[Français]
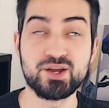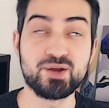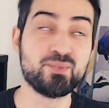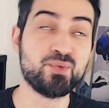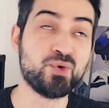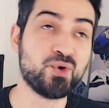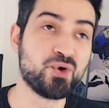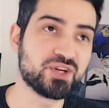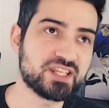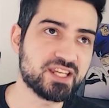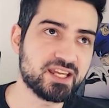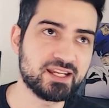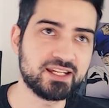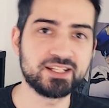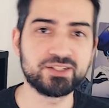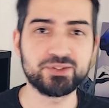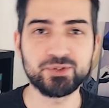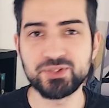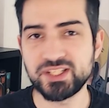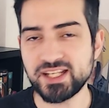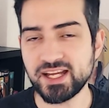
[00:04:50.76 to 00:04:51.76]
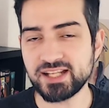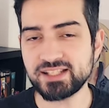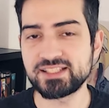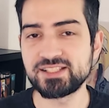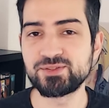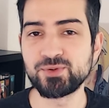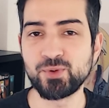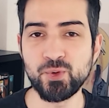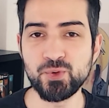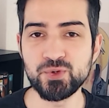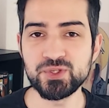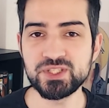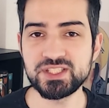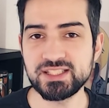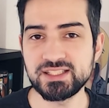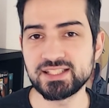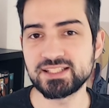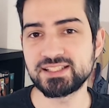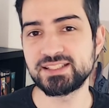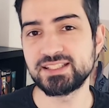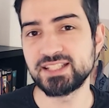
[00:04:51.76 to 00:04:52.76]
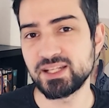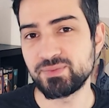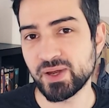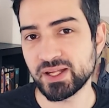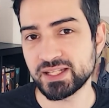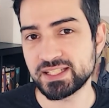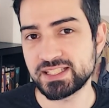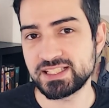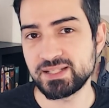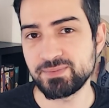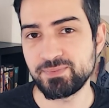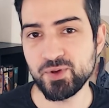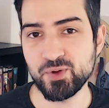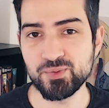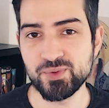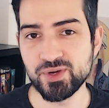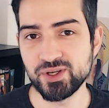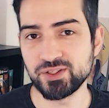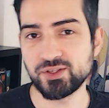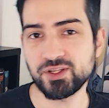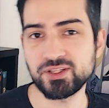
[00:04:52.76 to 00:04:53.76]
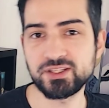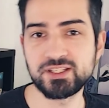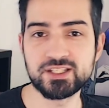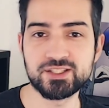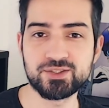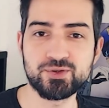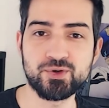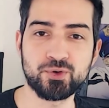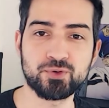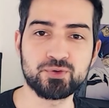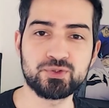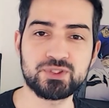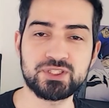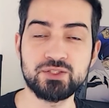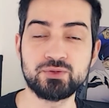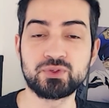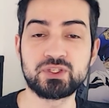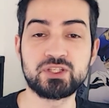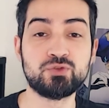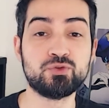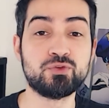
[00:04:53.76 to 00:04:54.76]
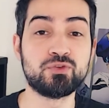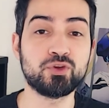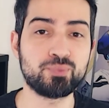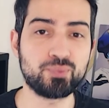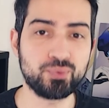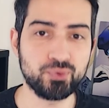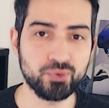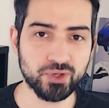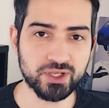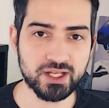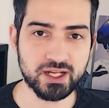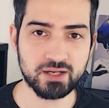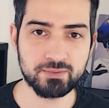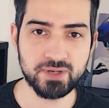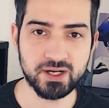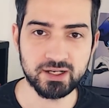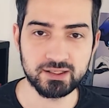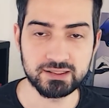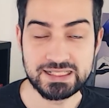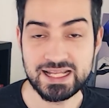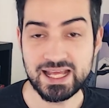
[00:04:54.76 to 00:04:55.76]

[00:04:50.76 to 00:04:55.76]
Bon ok, Electronic Arts, ils ont aussi décidé de participer au boycott des jeux en Russie, donc ils ne vendent plus rien là-bas.